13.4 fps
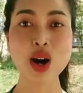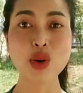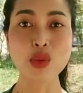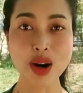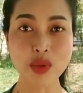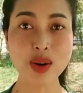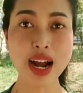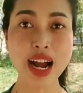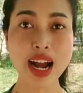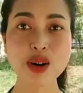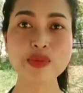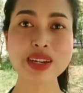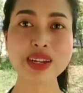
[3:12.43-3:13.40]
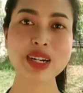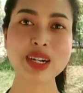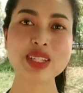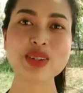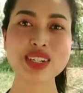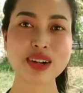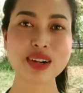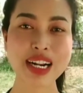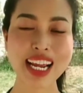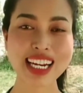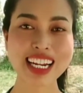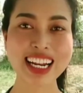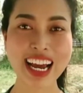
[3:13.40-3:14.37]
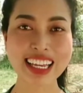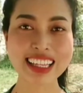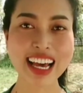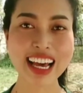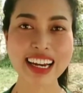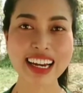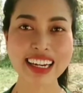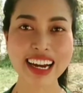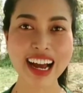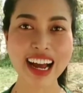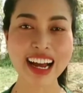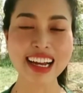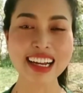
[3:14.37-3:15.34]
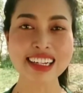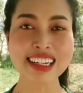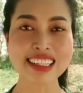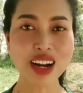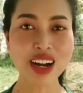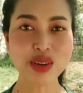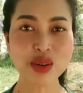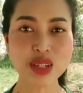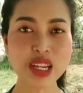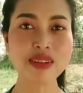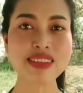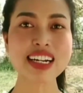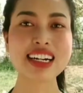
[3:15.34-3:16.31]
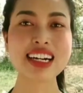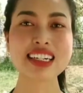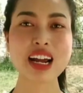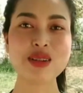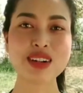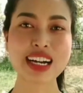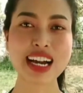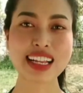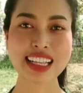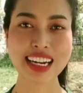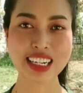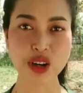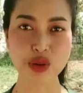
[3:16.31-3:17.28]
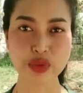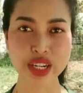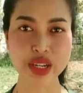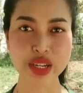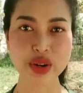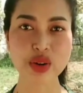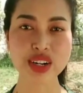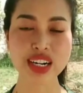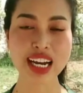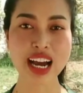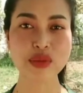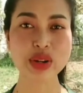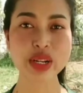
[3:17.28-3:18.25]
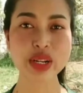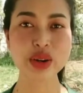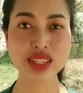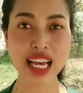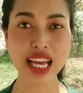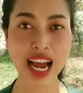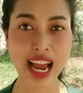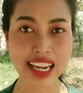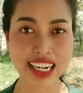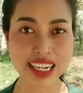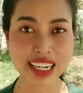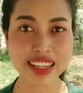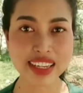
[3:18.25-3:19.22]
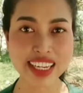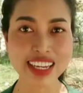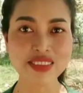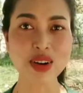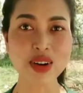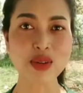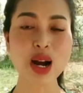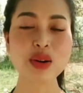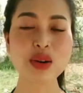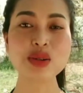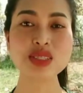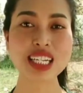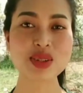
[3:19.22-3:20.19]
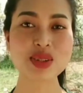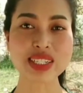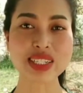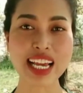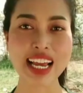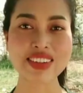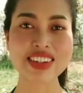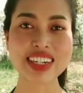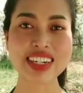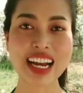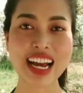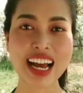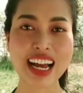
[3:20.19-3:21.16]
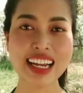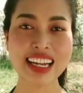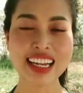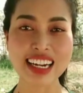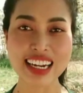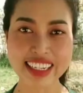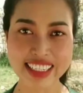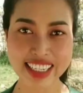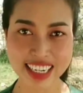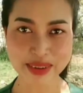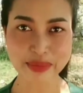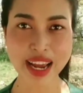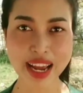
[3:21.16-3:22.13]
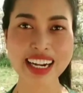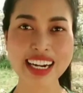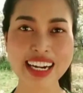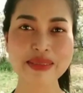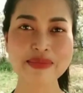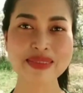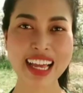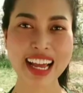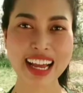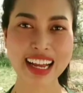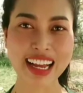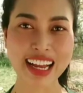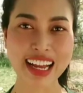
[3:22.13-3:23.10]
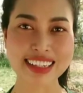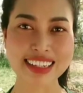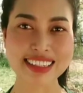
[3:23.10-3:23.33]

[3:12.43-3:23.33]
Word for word: หวังว่าคงมีประโยชน์กับใครหลาย ๆ ท่านนะคะ ถ้าคุณชอบในเรื่องราวของการตัดต่อวิดีโอนะคะ วิดีโอท้ายคลิปนี้หวังว่าคงจะถูกใจคุณนะคะ แล้วเจอกันใหม่คลิปหน้าค่ะ